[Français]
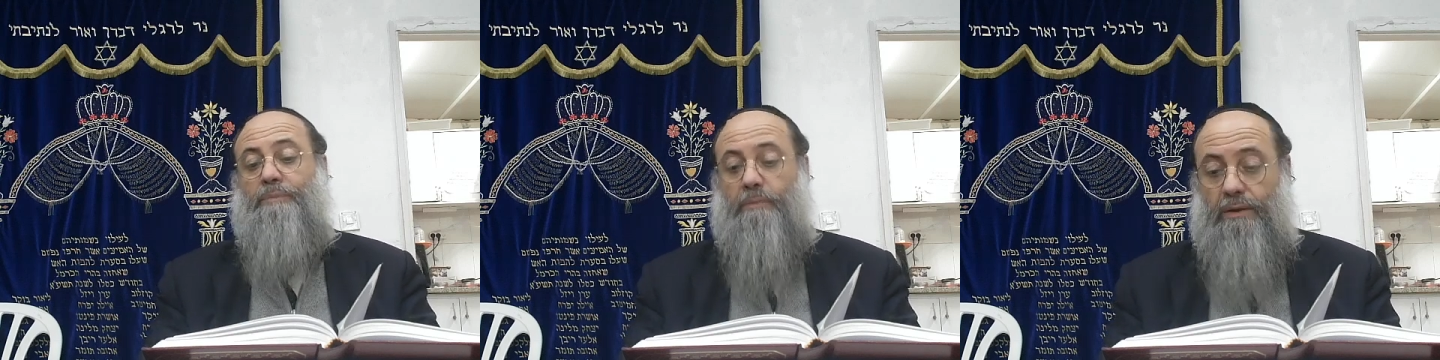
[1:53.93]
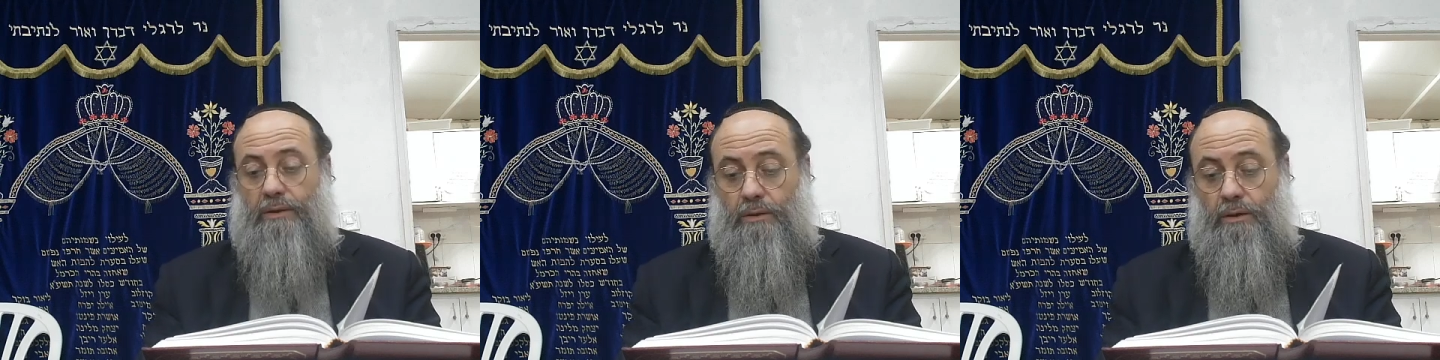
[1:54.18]

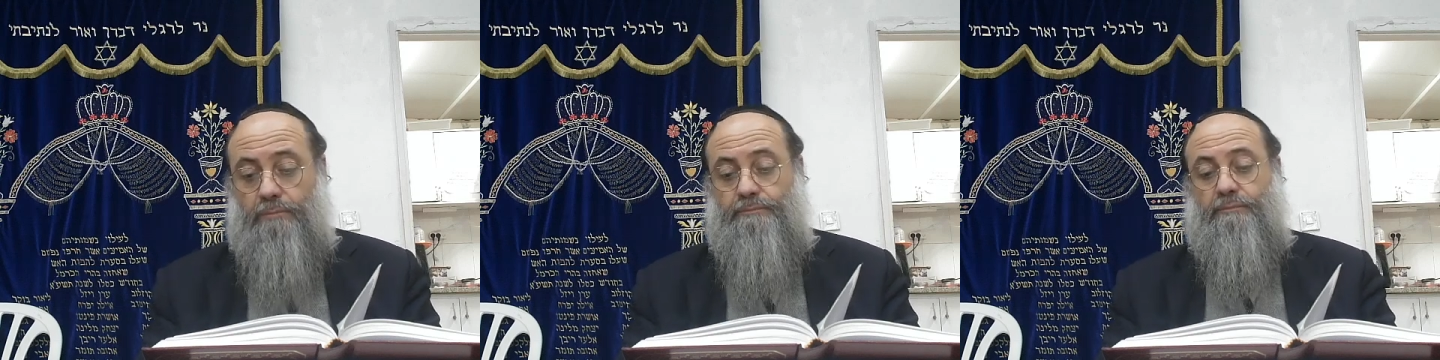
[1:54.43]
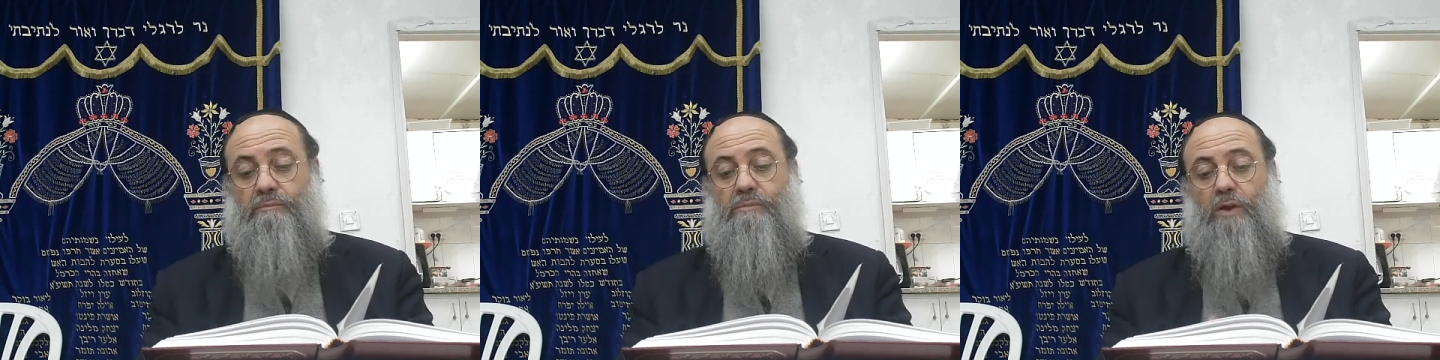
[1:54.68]
Maintenant,
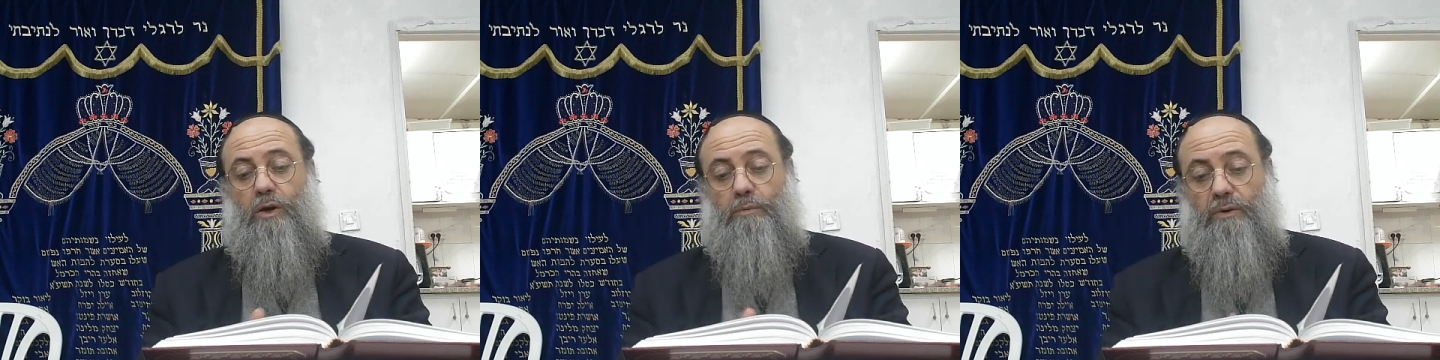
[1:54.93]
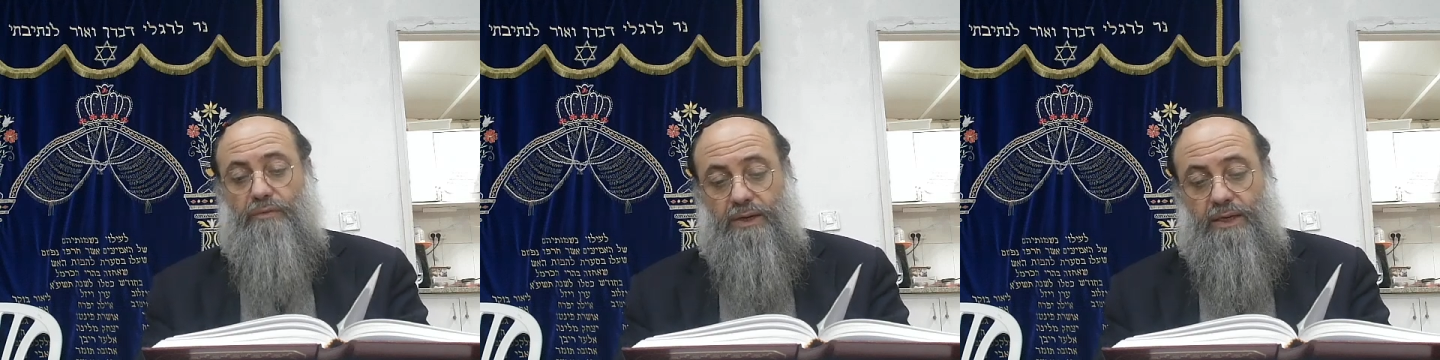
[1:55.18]

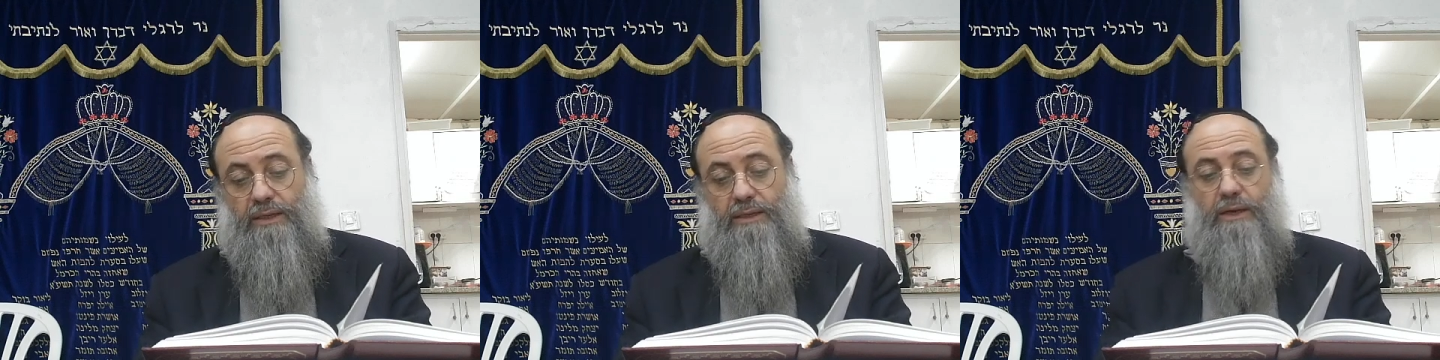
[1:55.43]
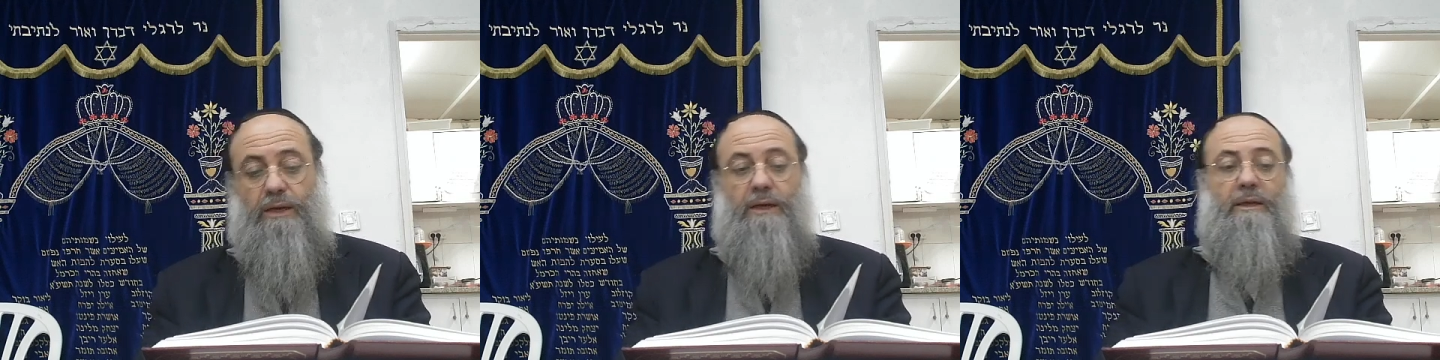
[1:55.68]
comment faire la
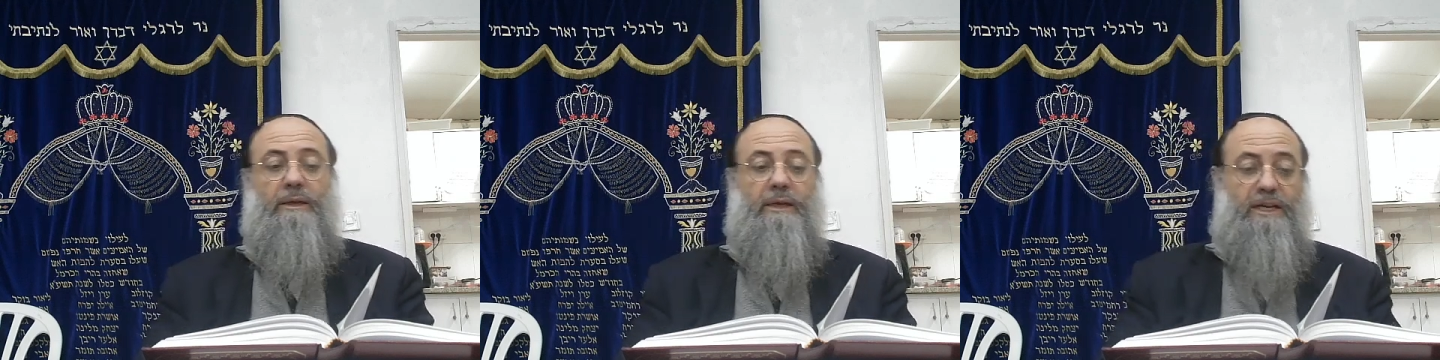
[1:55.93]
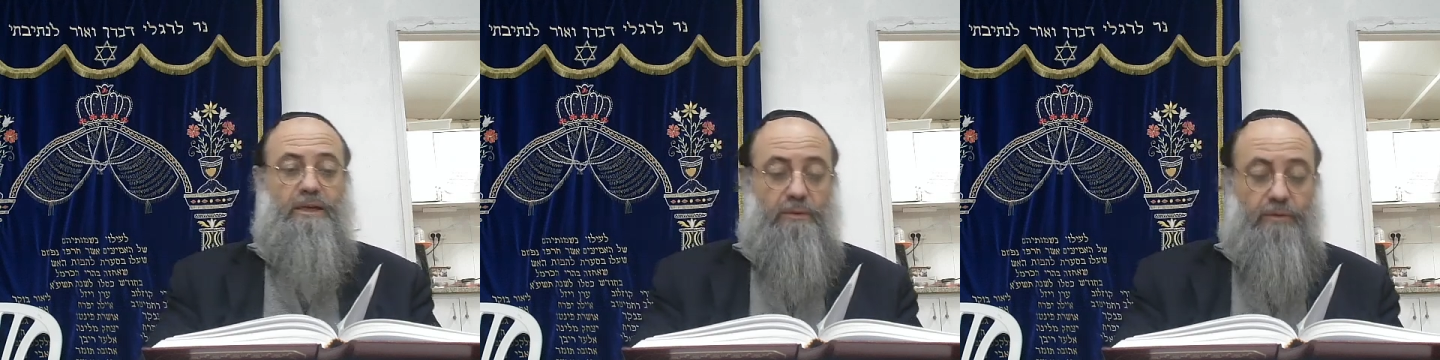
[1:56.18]

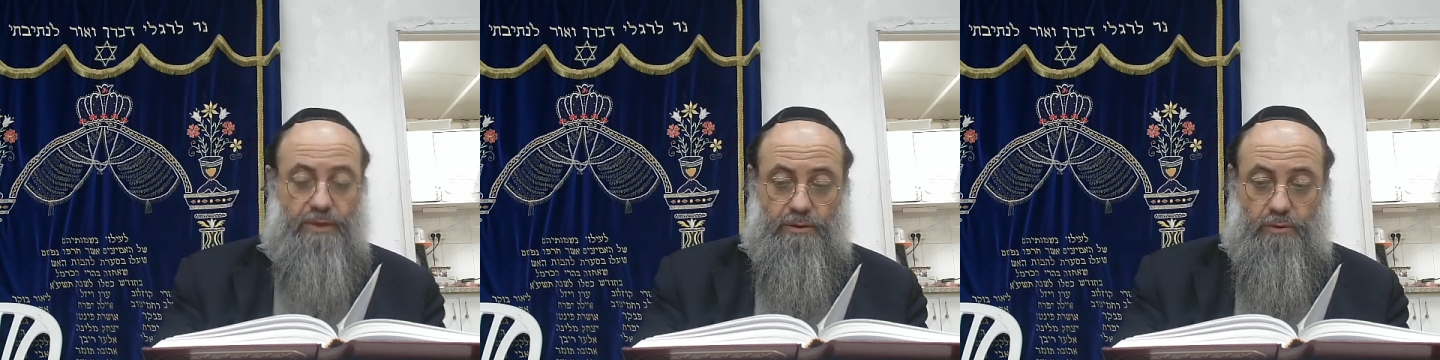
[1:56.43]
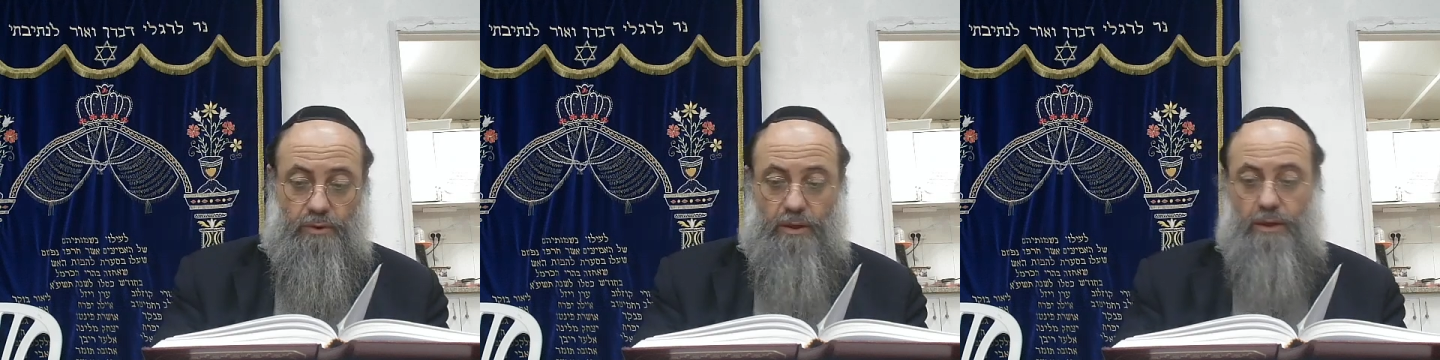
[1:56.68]
Comment faire la
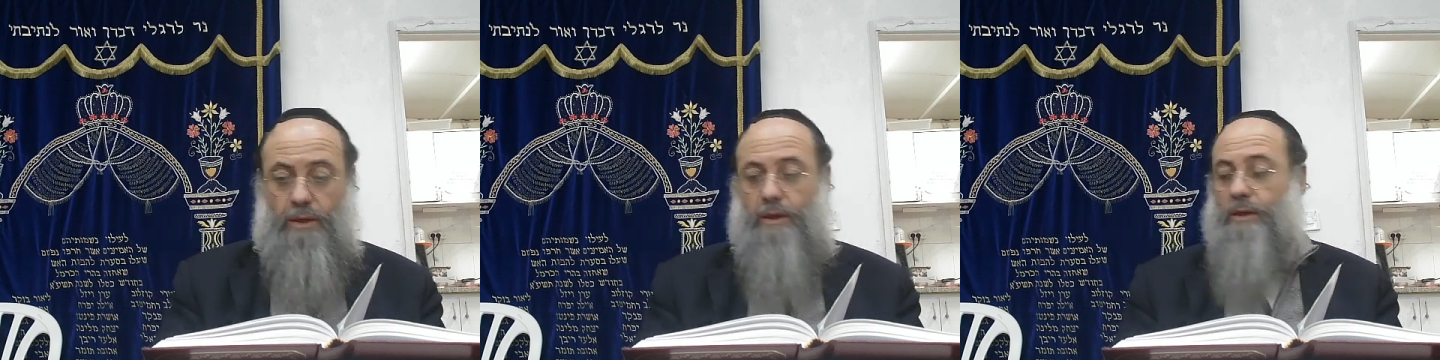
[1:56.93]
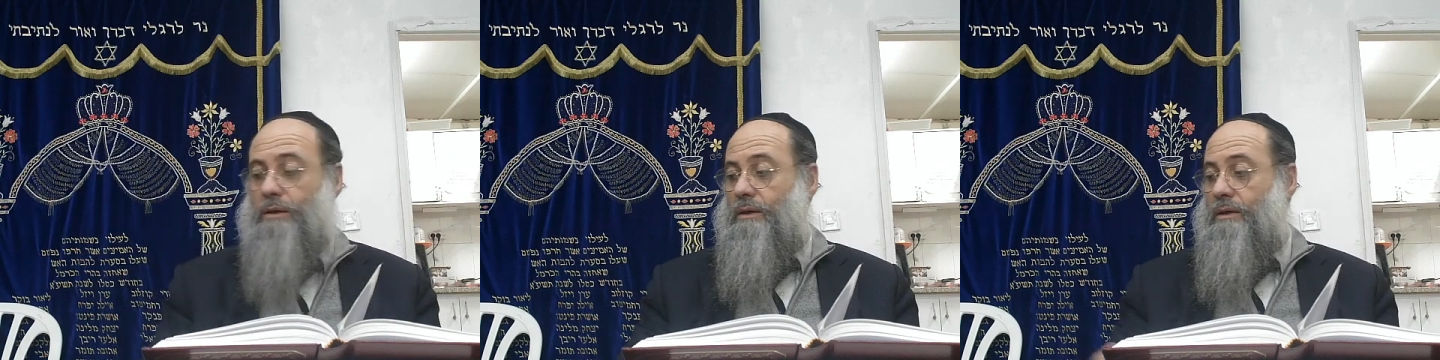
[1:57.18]

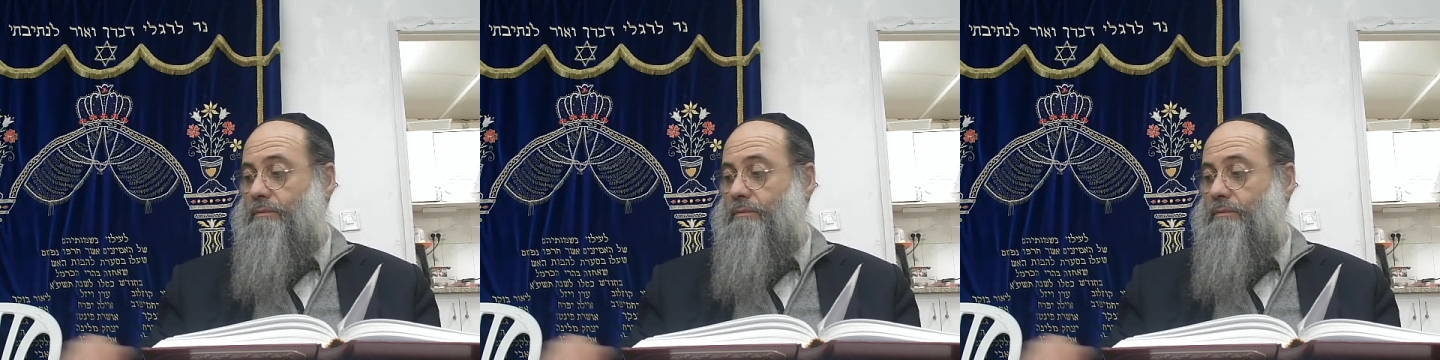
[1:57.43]
tochacha